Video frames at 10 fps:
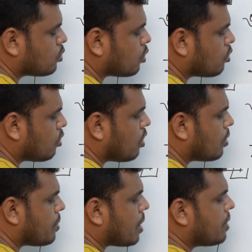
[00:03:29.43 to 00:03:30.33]
তত
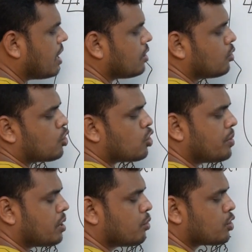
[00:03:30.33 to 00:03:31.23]
ঘর বামে
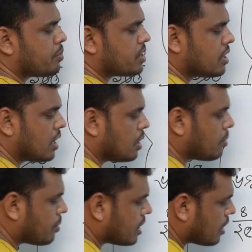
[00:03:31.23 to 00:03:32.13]
দশমিক বসবে সেটা
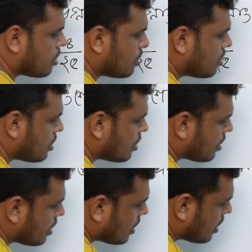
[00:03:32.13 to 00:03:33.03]
কিভাবে দেখো
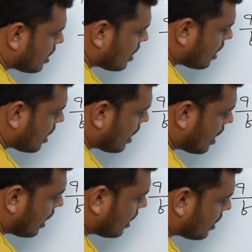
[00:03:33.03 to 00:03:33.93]

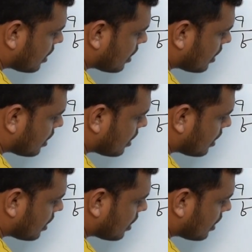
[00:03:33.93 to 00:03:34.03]
এক